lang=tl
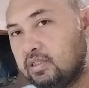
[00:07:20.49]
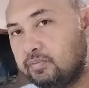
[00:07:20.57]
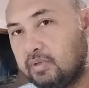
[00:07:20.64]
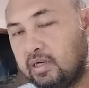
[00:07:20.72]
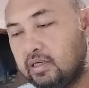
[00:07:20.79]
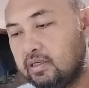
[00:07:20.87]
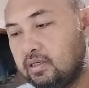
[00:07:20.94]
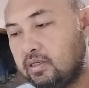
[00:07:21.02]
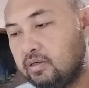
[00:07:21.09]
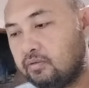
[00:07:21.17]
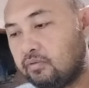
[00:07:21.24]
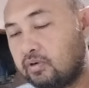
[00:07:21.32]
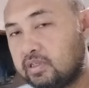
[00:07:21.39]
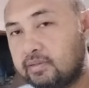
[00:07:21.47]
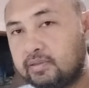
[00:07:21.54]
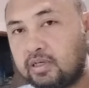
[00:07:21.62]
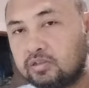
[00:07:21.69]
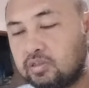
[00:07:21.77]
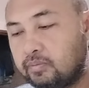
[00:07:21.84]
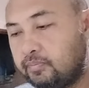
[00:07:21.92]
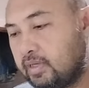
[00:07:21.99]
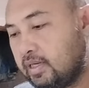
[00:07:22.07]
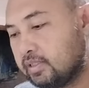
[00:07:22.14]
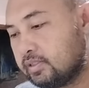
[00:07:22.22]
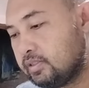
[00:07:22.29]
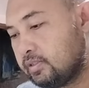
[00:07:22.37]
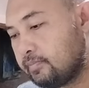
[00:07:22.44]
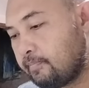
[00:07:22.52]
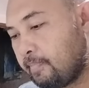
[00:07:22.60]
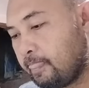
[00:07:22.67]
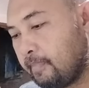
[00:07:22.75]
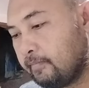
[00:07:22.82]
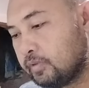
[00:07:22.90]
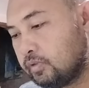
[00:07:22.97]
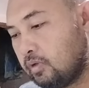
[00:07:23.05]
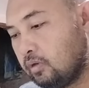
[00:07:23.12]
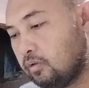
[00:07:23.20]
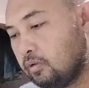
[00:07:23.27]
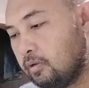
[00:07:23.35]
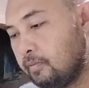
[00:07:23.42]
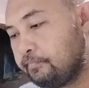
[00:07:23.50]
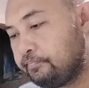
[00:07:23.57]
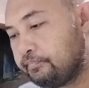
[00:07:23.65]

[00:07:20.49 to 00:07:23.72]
'Di ba? 14,000 plus. So ako,